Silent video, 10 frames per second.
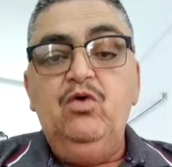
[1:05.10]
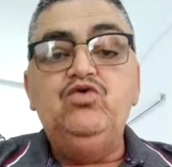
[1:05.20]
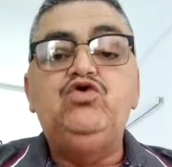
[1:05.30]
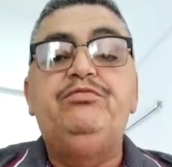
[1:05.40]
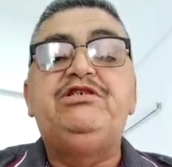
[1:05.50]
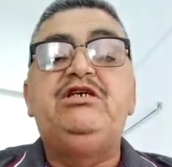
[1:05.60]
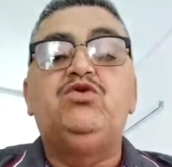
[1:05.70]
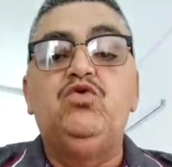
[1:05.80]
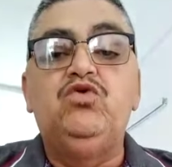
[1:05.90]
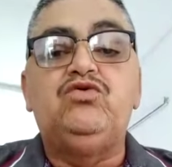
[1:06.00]
um
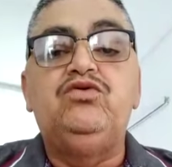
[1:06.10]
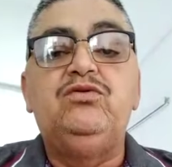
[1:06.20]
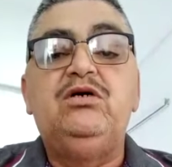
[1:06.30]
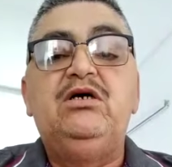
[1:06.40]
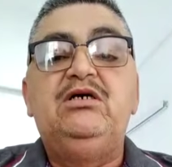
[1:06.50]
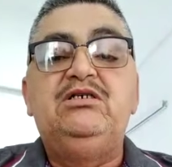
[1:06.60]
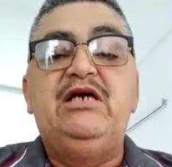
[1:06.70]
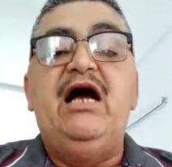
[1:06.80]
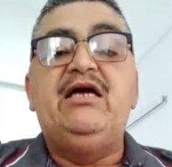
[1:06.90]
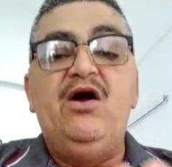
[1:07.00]
substituto,
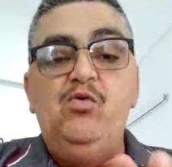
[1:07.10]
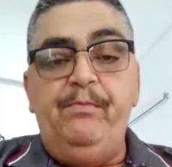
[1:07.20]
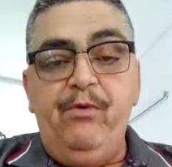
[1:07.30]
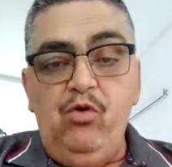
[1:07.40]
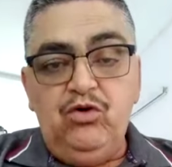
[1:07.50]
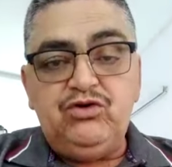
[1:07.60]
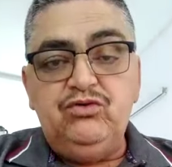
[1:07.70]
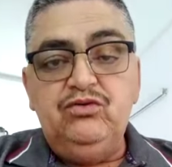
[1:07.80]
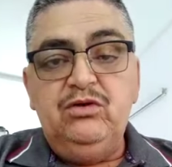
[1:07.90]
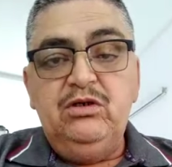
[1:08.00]
já que é um
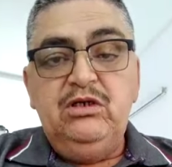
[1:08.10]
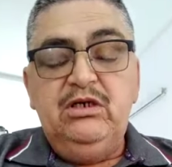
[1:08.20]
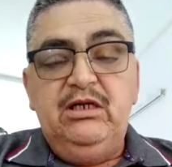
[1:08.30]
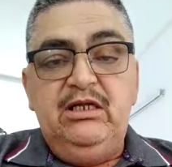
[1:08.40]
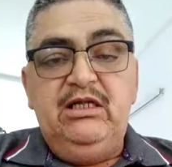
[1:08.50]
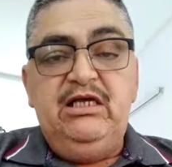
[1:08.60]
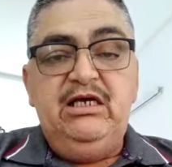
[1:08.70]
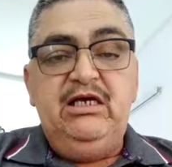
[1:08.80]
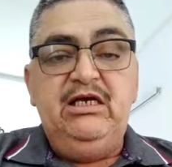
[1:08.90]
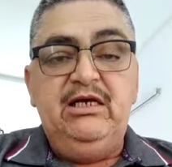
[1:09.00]
posto
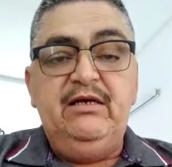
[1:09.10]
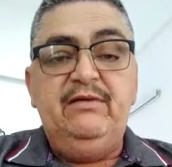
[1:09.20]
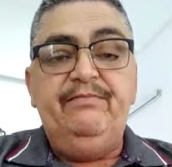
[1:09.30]
de